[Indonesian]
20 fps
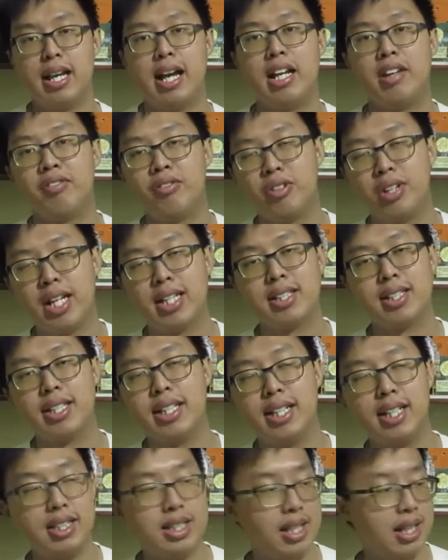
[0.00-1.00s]
iPhone SE
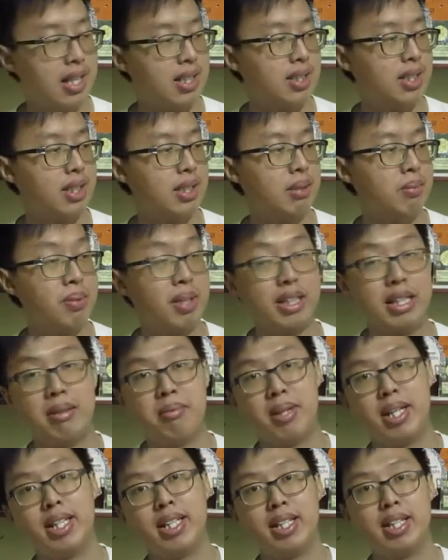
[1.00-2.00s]
generasi
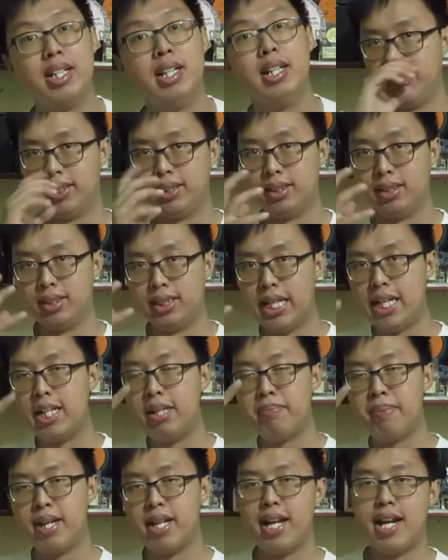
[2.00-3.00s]
pertama ini.
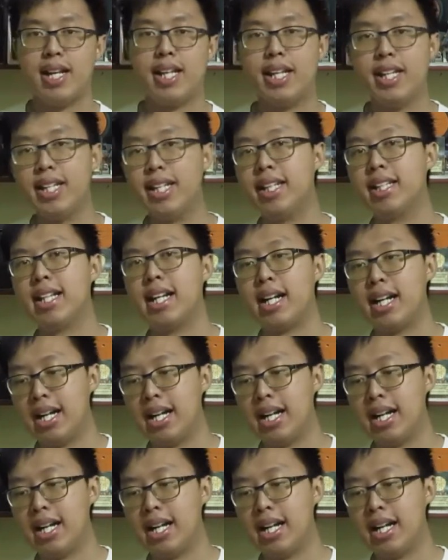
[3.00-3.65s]
Jadi pada hari ini kita